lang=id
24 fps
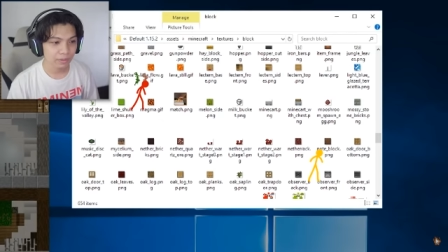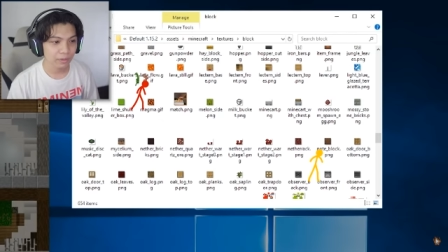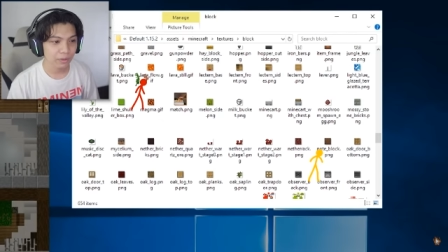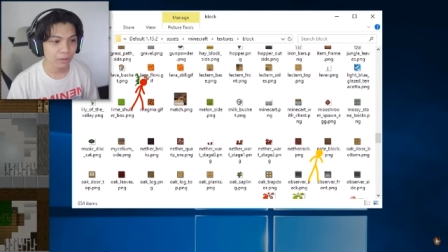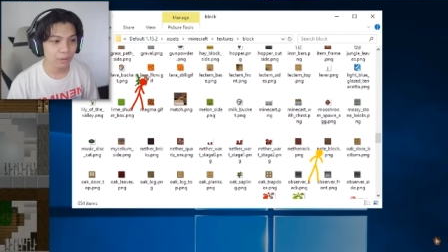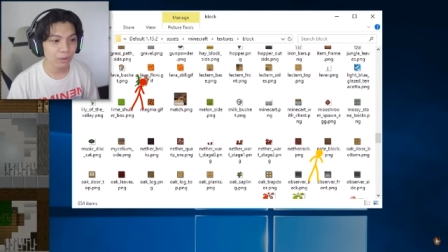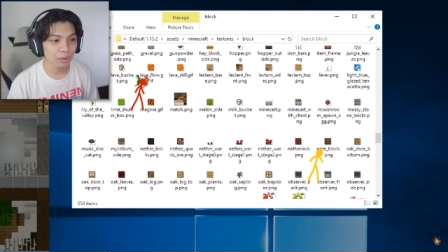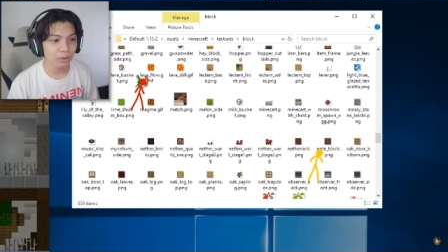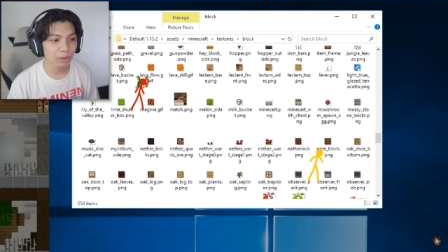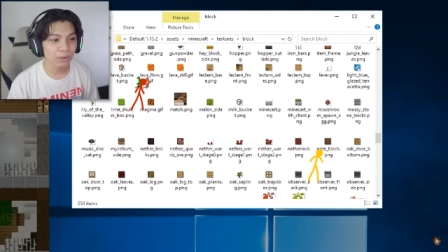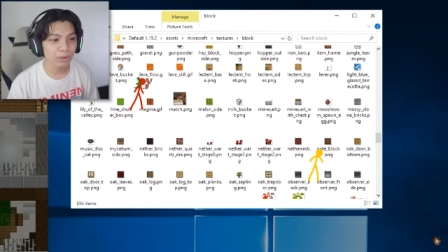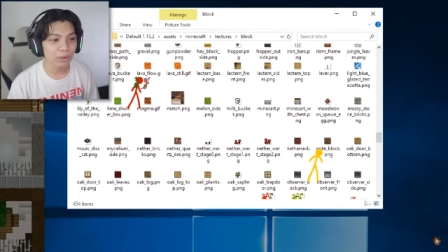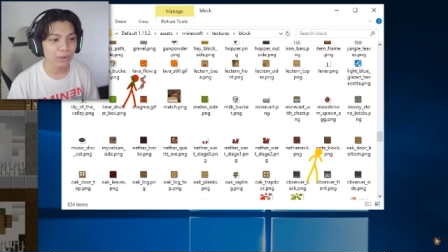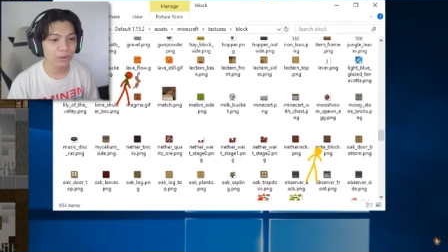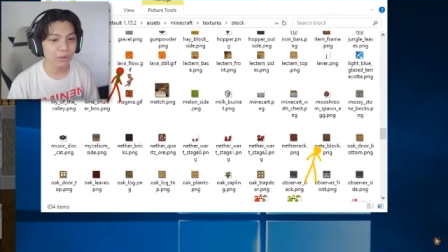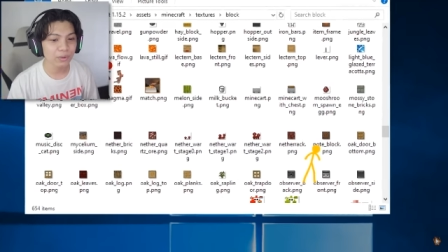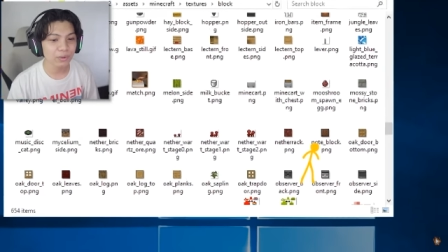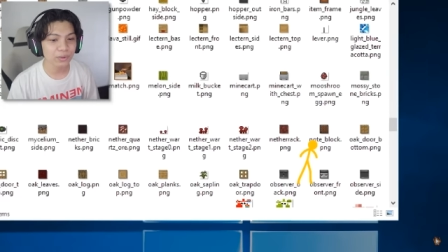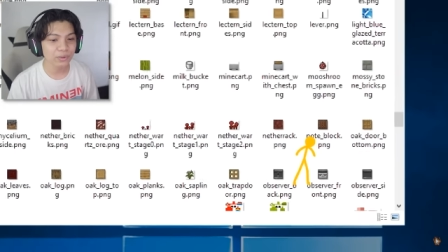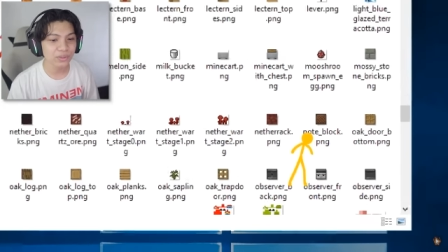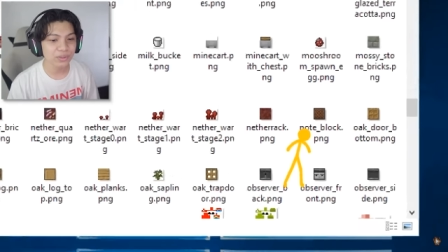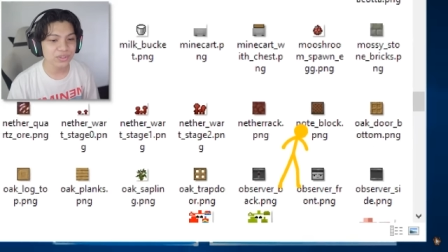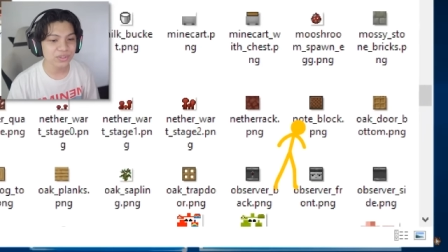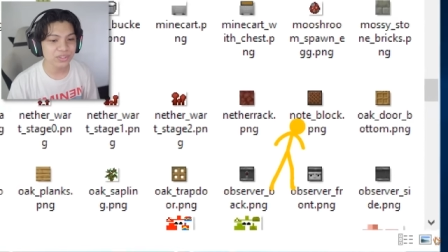
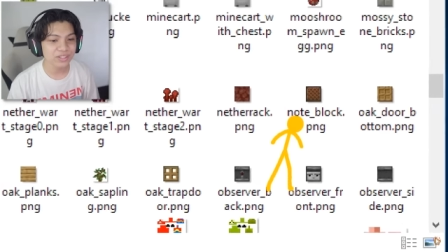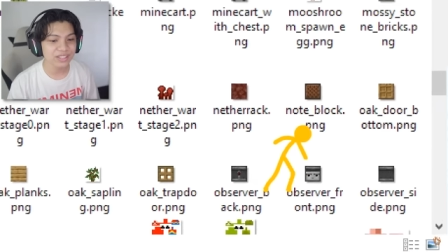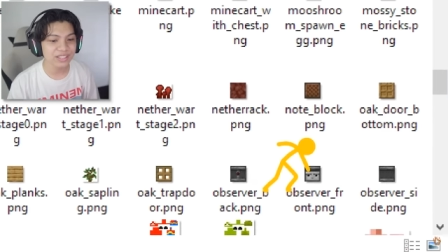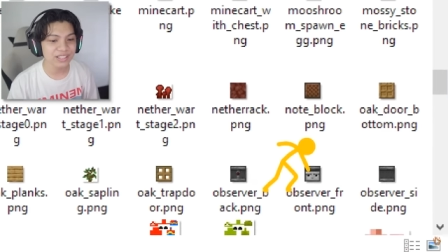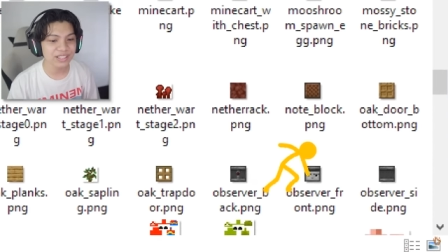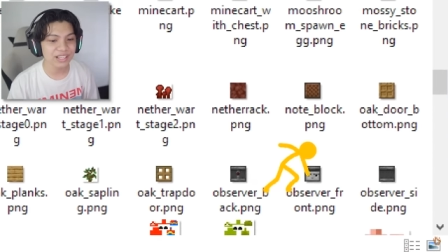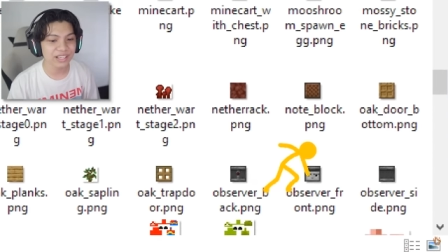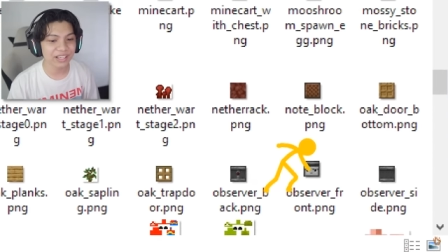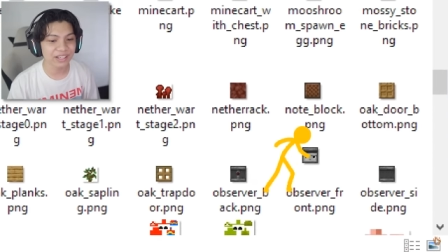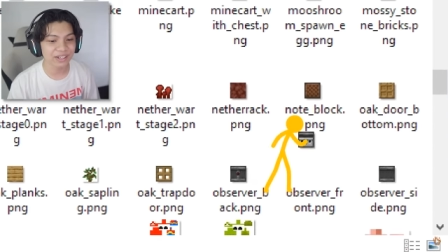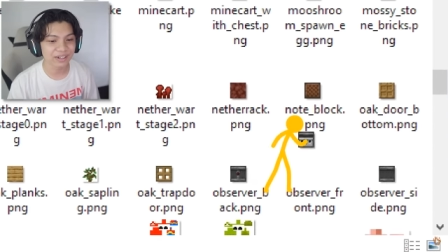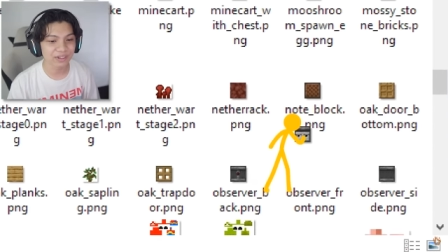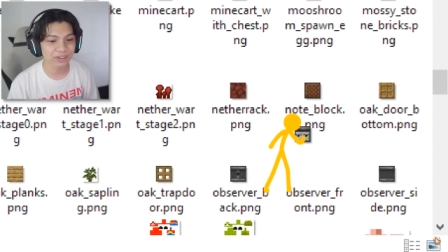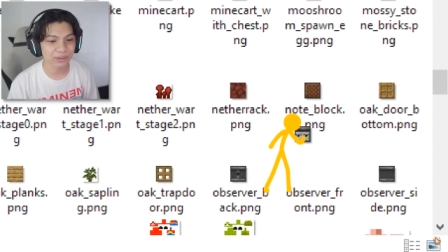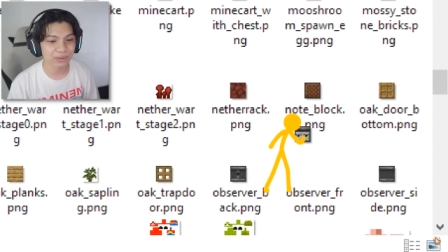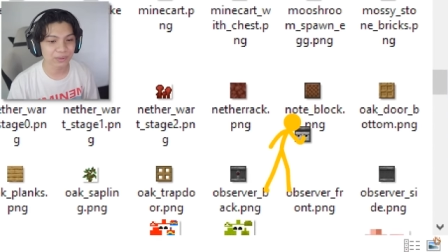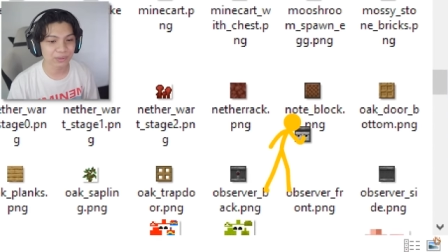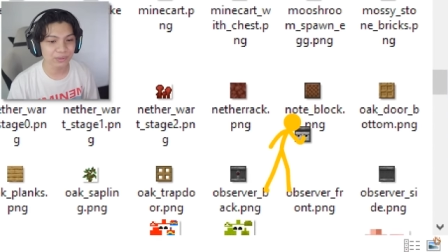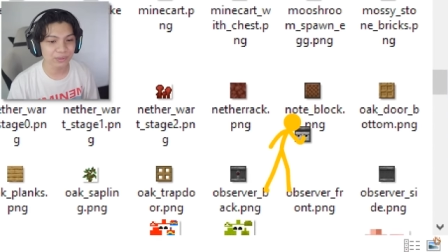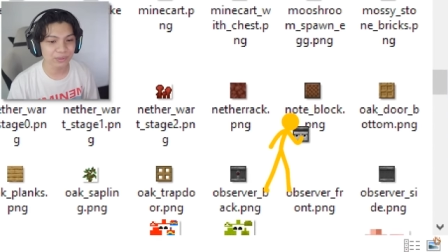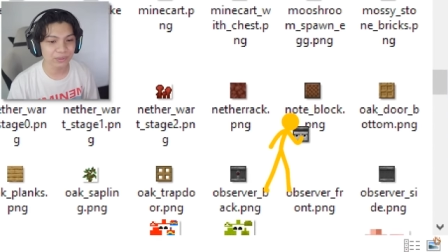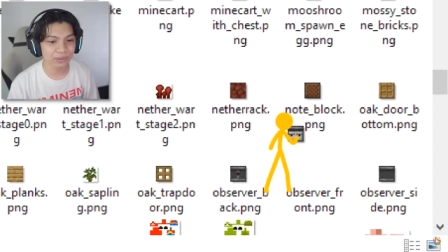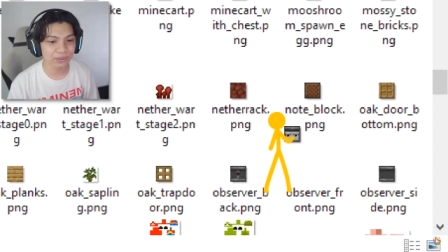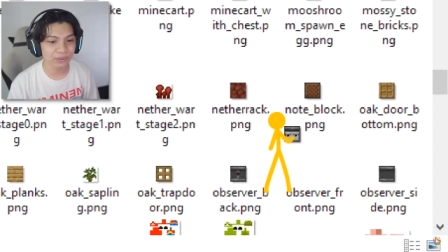Oh, si
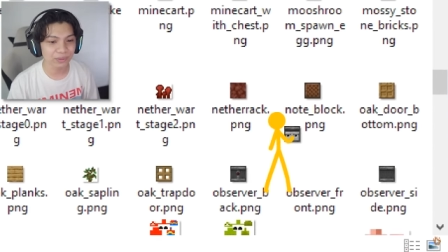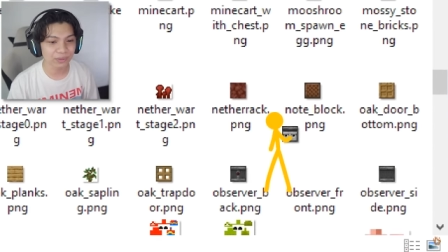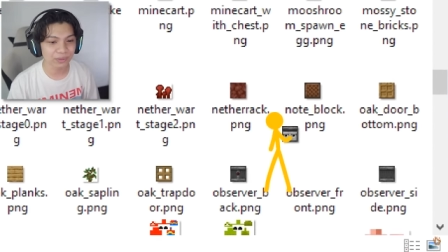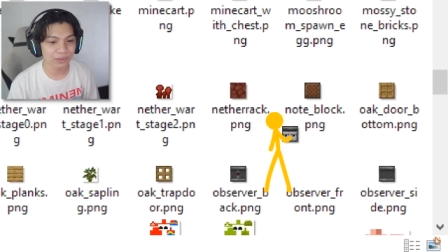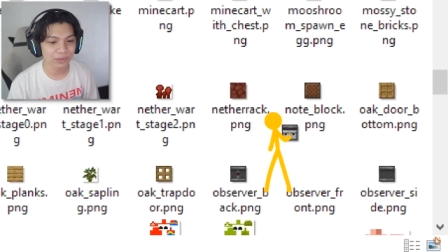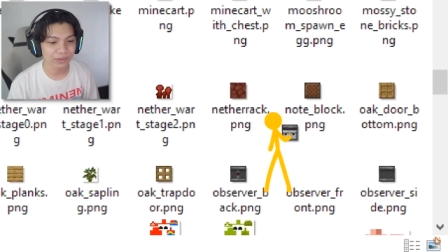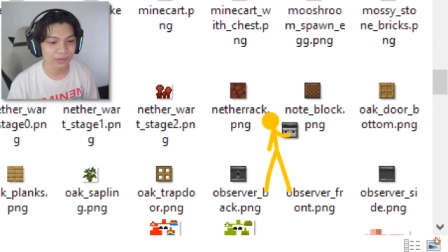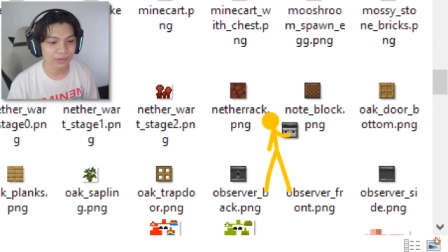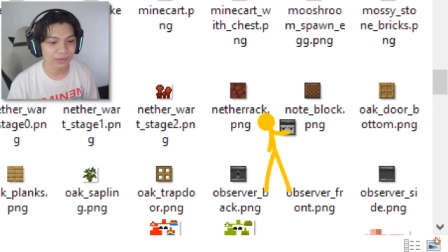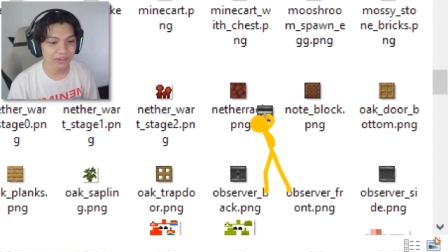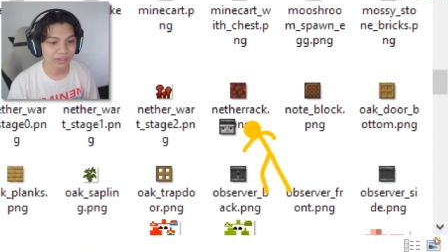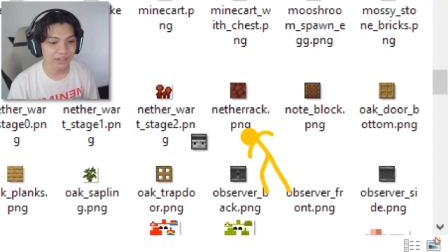yellow tuh.